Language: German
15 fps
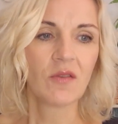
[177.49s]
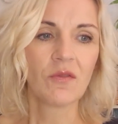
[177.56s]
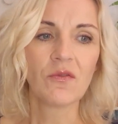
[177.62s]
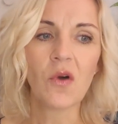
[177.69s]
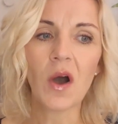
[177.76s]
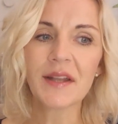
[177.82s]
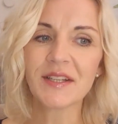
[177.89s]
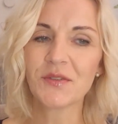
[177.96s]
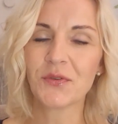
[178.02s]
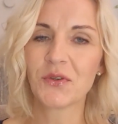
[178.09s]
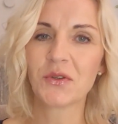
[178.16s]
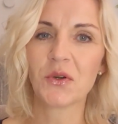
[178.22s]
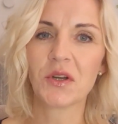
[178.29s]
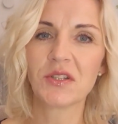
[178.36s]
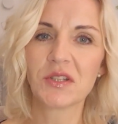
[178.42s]
Worte
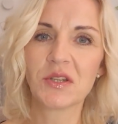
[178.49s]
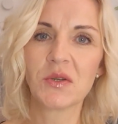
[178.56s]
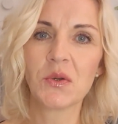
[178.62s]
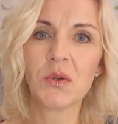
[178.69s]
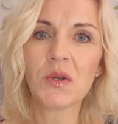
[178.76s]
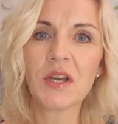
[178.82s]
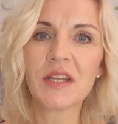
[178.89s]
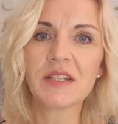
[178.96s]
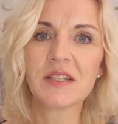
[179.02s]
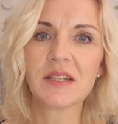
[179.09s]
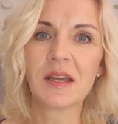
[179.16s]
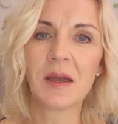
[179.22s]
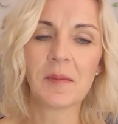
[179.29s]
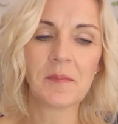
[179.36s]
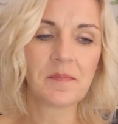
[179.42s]
von Gott
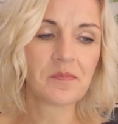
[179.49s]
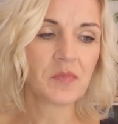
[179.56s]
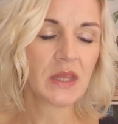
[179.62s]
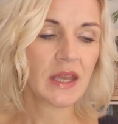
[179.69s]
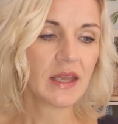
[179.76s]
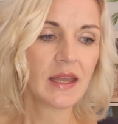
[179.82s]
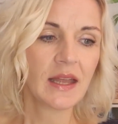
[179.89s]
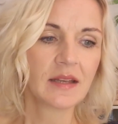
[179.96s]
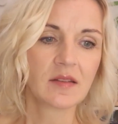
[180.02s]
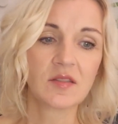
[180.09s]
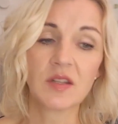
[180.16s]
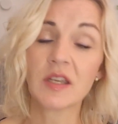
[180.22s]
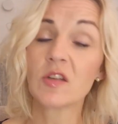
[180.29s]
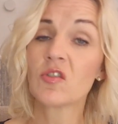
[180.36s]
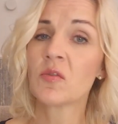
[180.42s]
gehört, ähm,
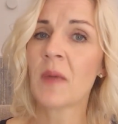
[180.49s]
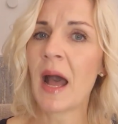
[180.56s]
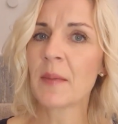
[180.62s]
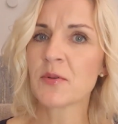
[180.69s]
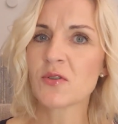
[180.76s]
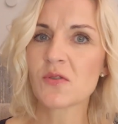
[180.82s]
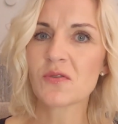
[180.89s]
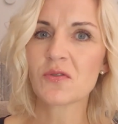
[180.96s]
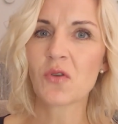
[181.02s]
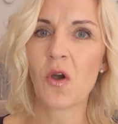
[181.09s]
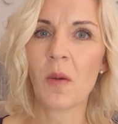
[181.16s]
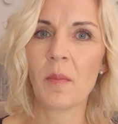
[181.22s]
dass Dinge zum Abschluss